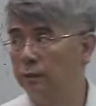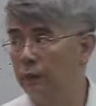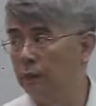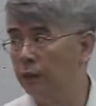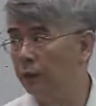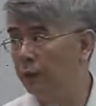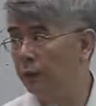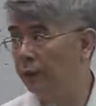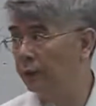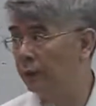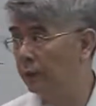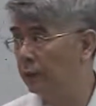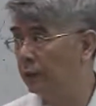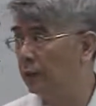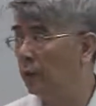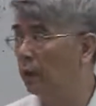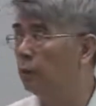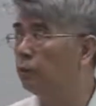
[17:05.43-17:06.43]
别的软
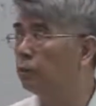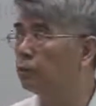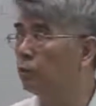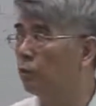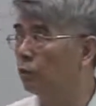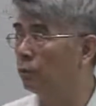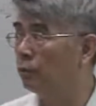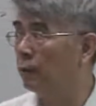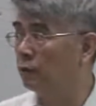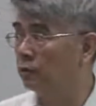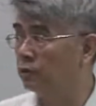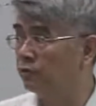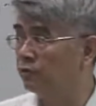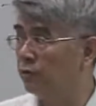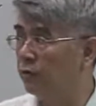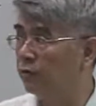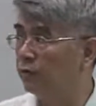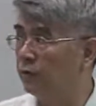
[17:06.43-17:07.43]
体，它有不同的表
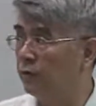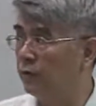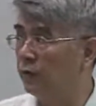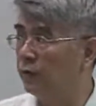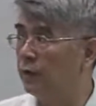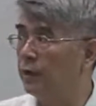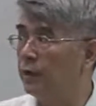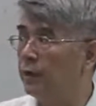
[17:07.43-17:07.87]
示方法，